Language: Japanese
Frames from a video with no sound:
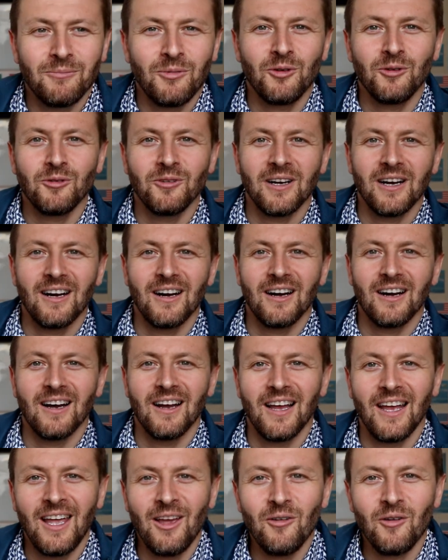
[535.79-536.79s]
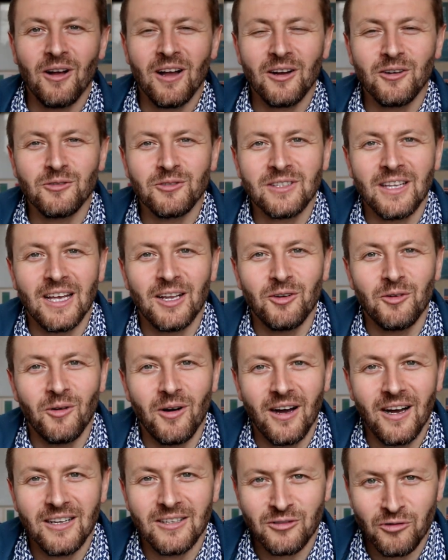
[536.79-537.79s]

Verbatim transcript: 僕が絵を描く才能は